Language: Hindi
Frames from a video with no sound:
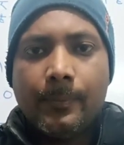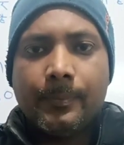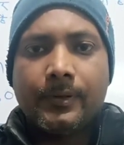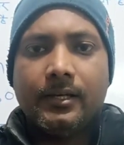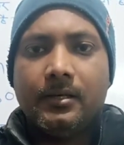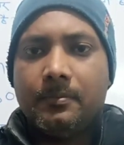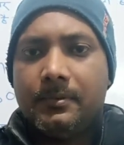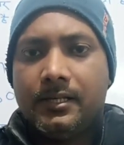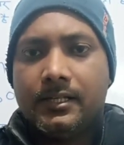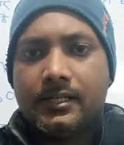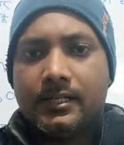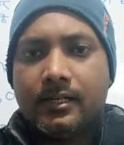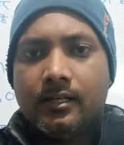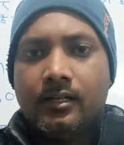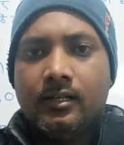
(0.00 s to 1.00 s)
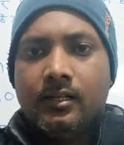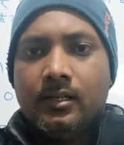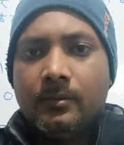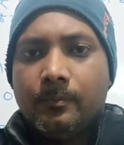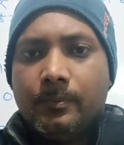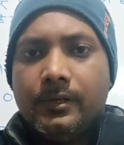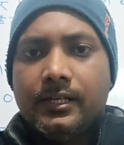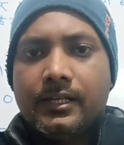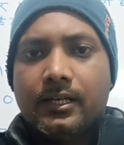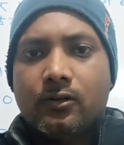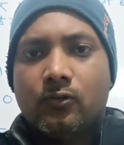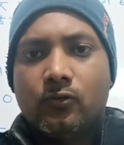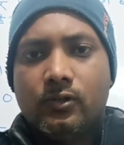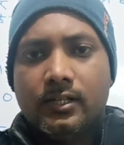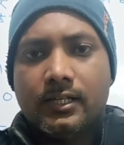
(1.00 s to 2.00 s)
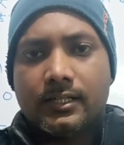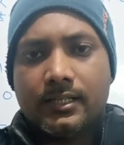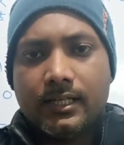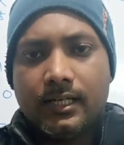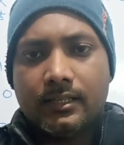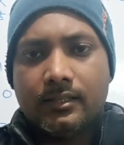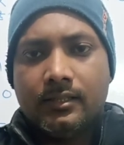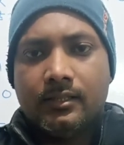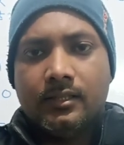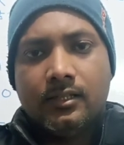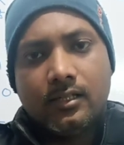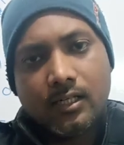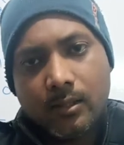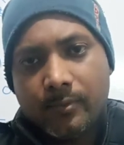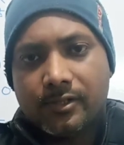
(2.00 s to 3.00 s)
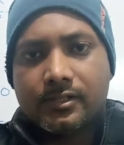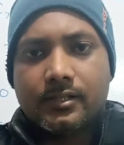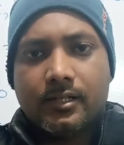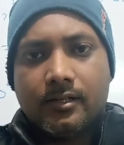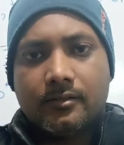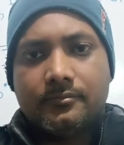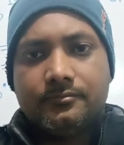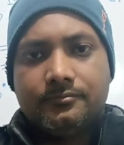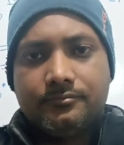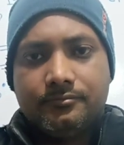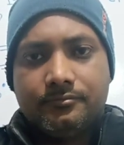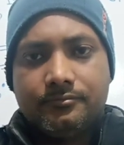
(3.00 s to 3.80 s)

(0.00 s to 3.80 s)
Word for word: आपके अपने चैनल पीके गुरुजी के साथ नमस्कार